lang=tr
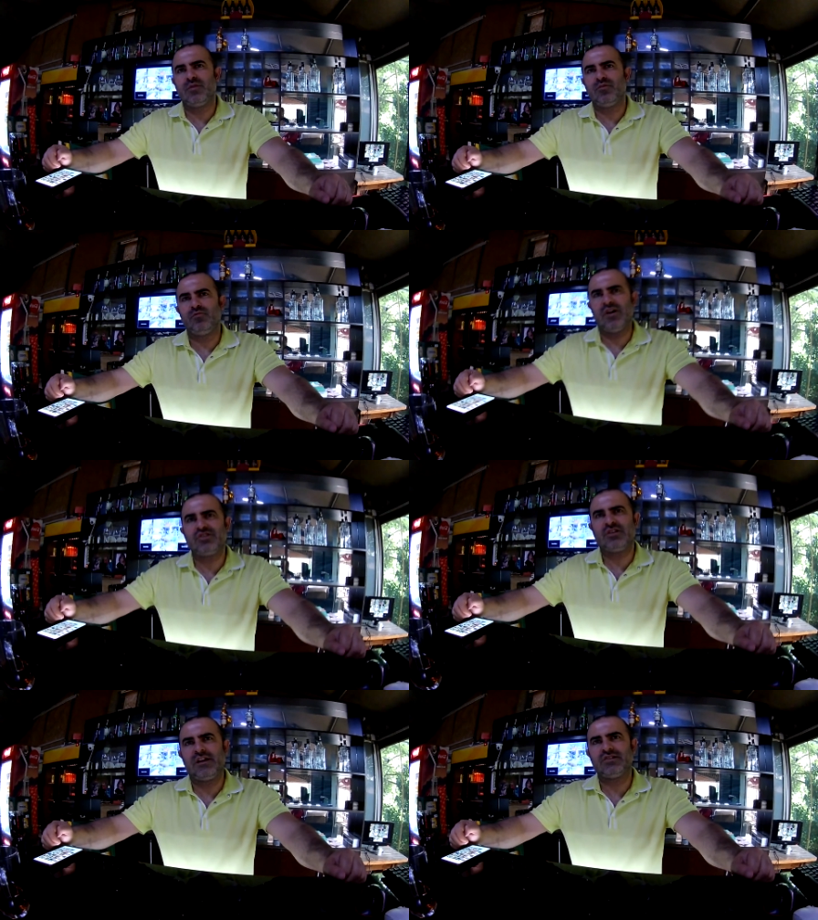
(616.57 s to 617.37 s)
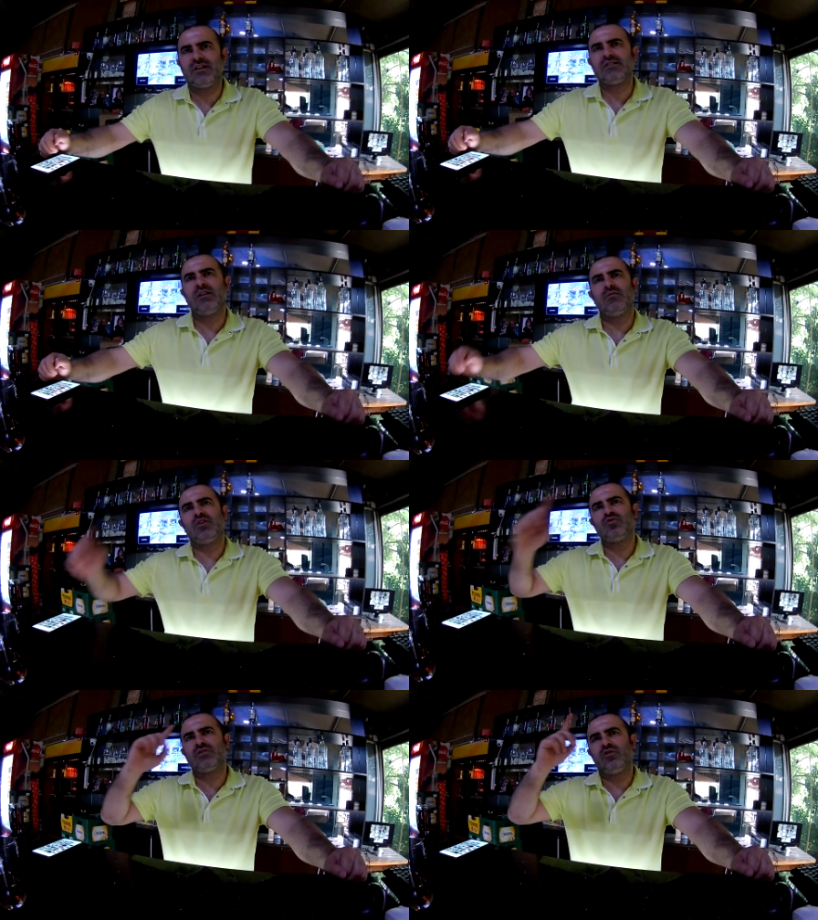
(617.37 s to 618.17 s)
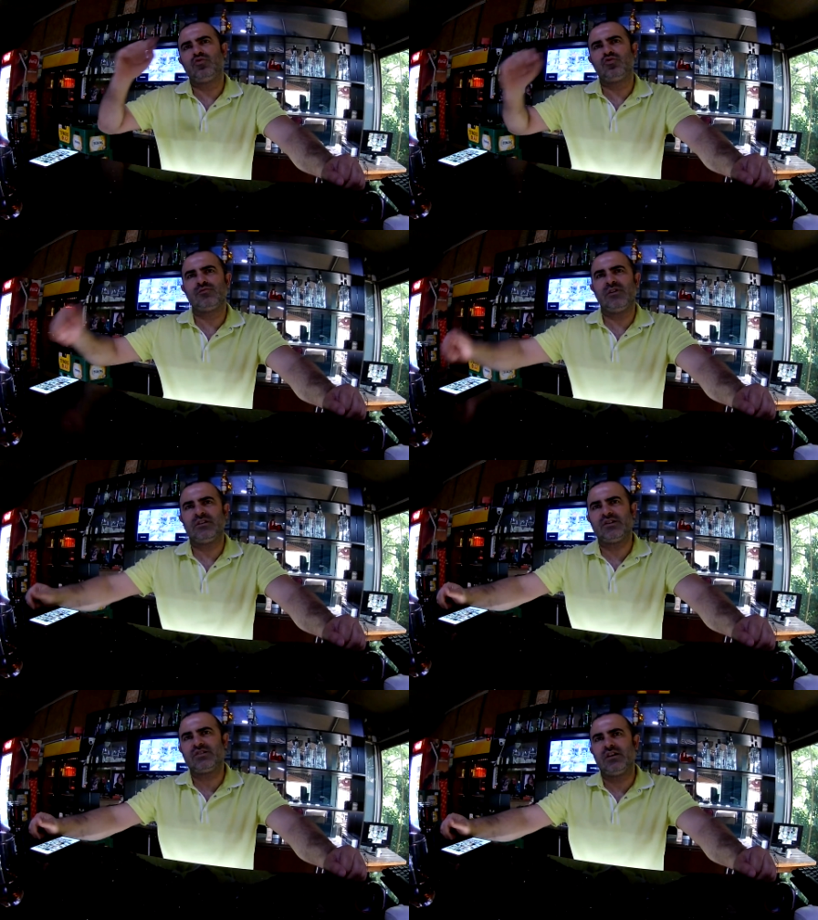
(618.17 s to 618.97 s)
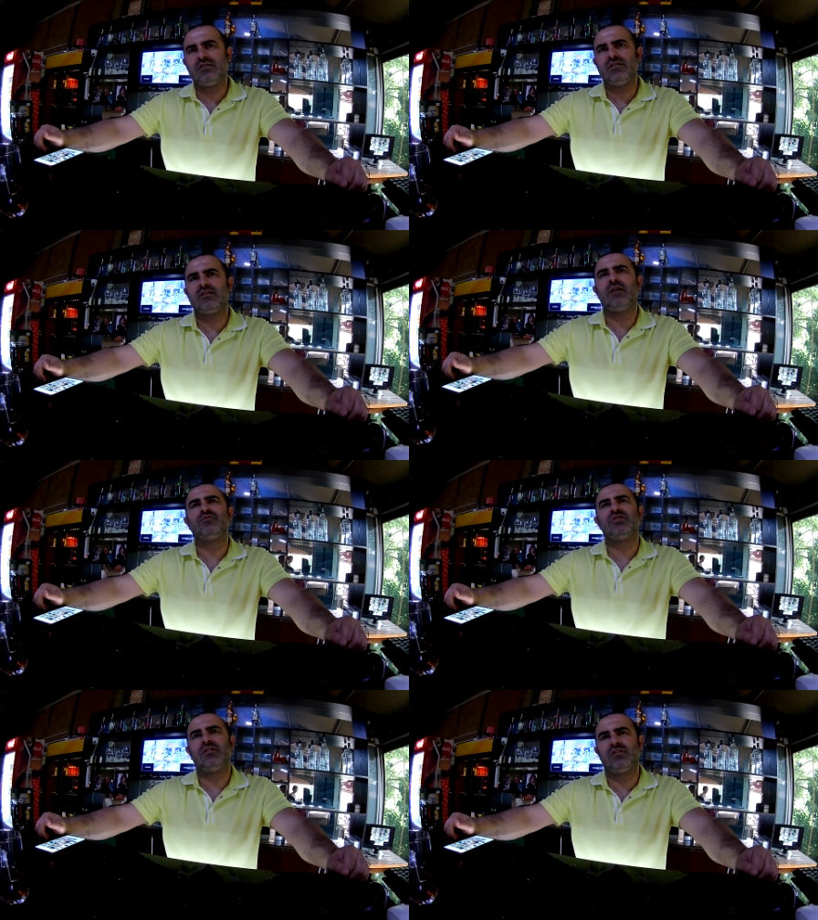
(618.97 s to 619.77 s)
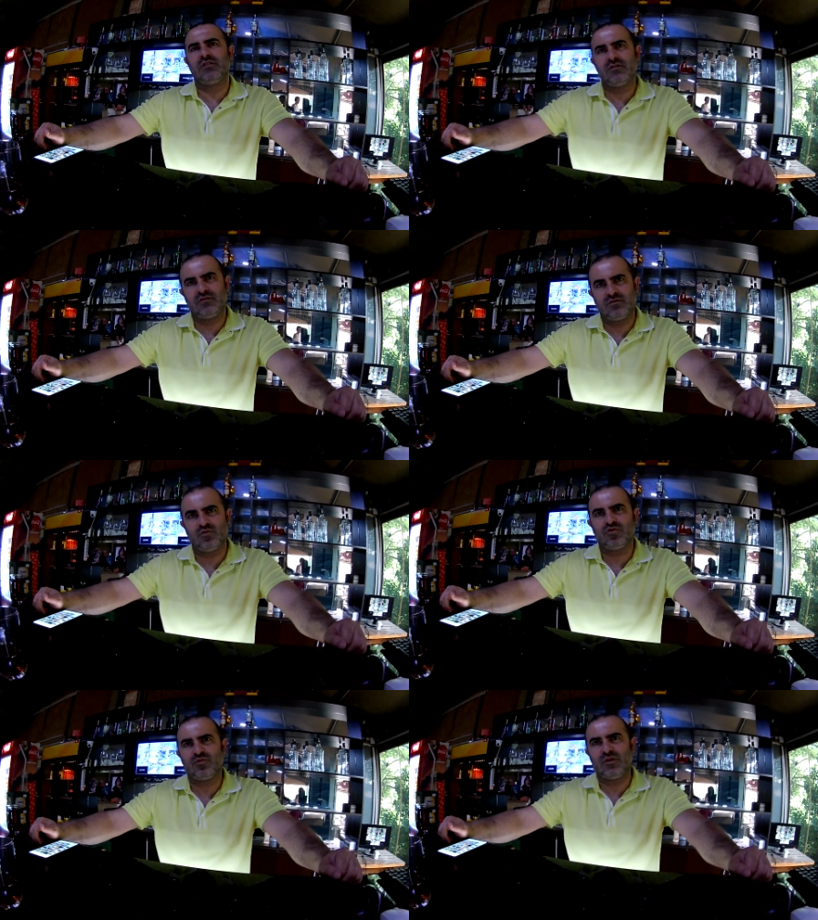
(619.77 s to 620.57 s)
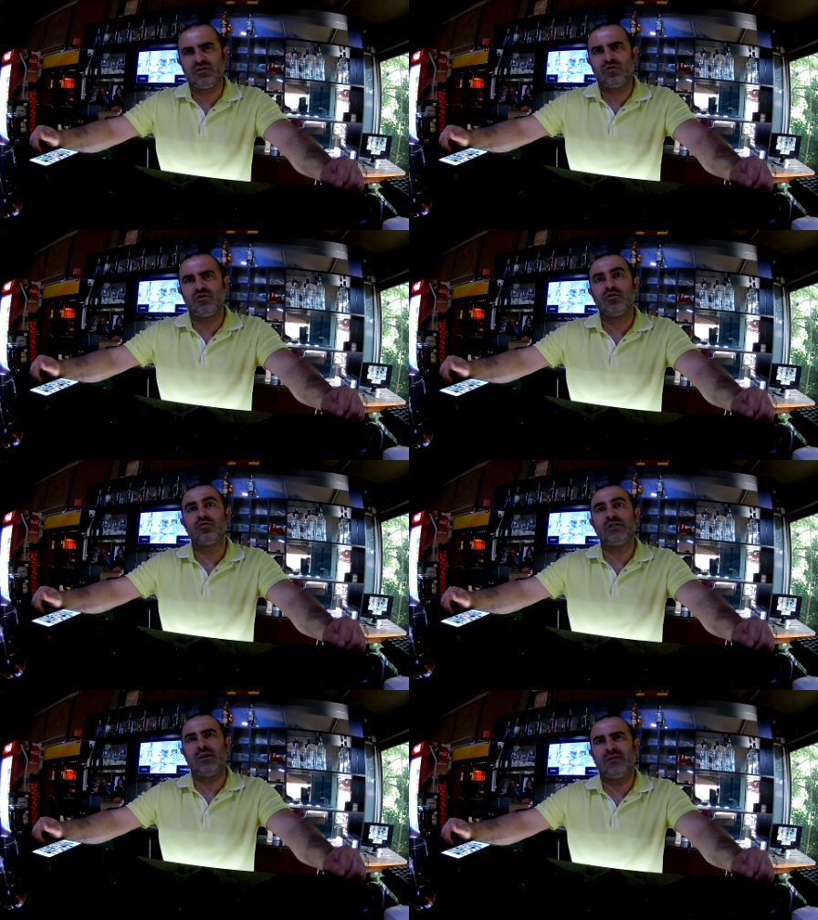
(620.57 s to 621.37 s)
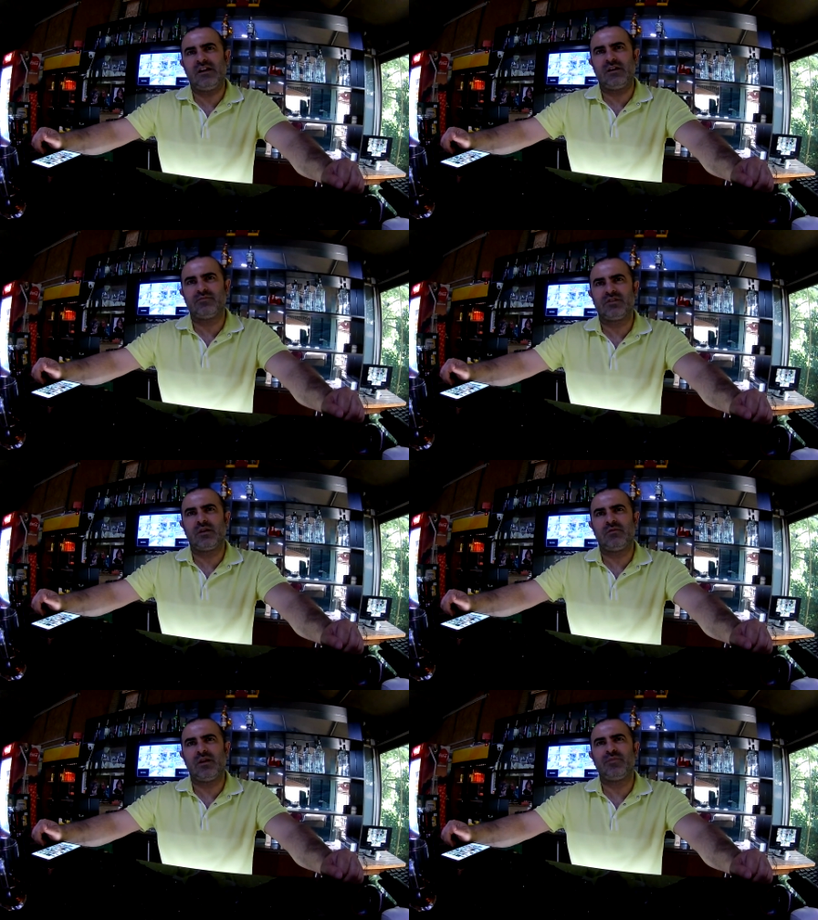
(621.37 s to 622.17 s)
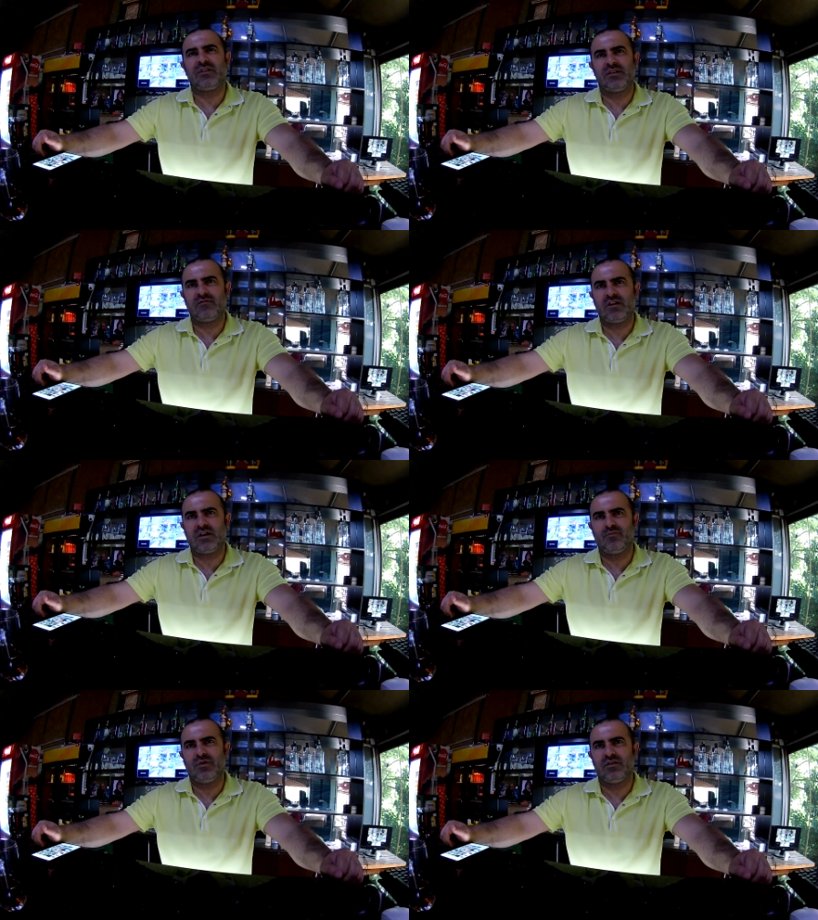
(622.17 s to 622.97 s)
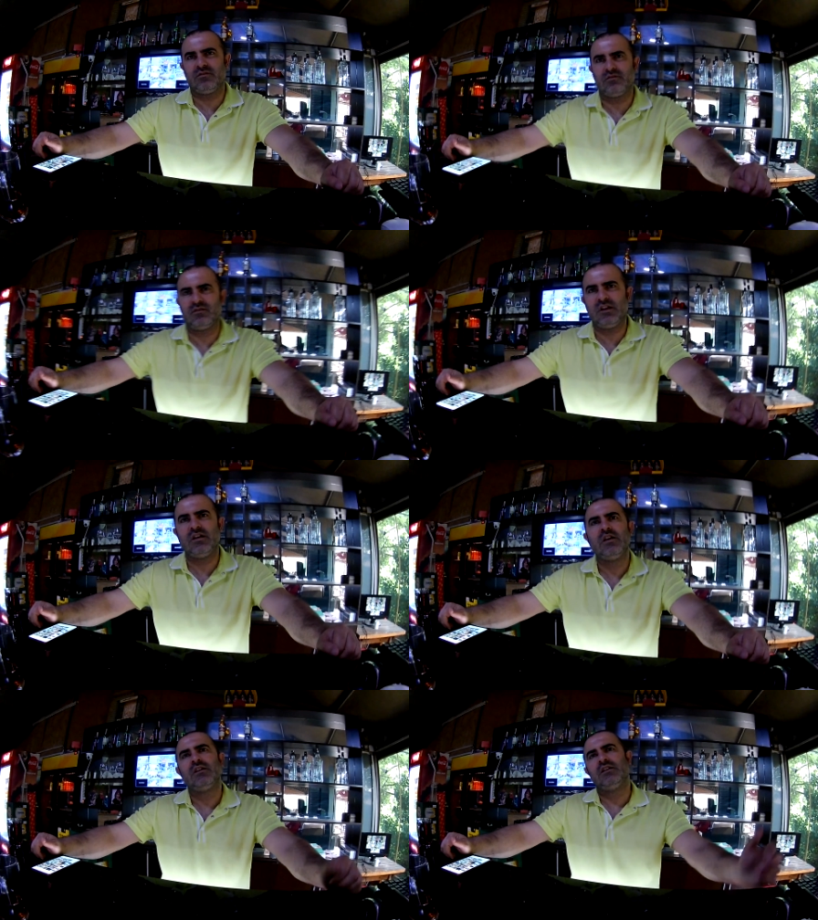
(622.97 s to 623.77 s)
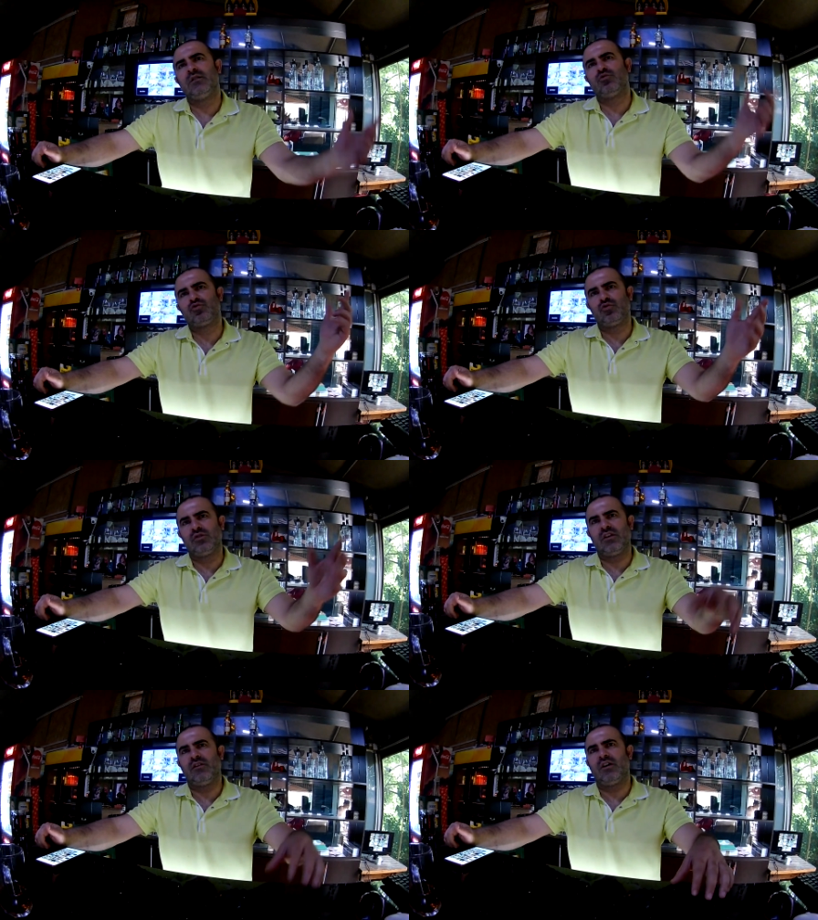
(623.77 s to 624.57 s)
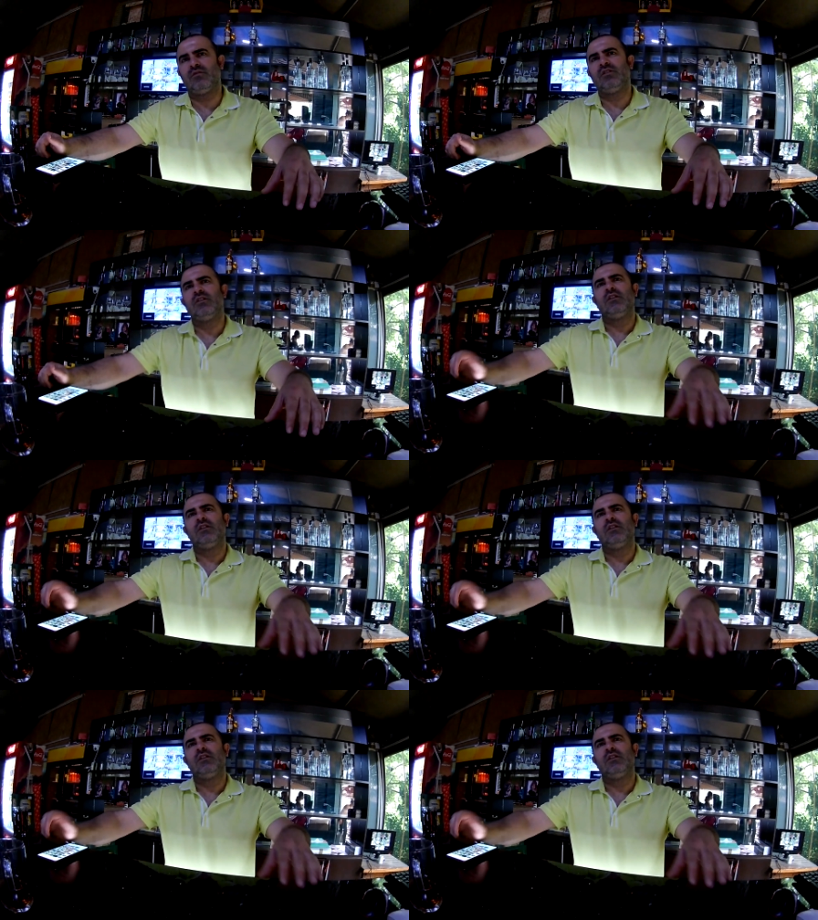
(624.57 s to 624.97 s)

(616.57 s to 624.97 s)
yapılmıyor Aşıklar Şahsı'nda ama 250-300 metre aşağıda kampçıları da e, unutmadık. Orada güzel bir yer yaptık. Ne bileyim piknik ve kamp alanı hı hı. diye. Yine bu suyun devamı.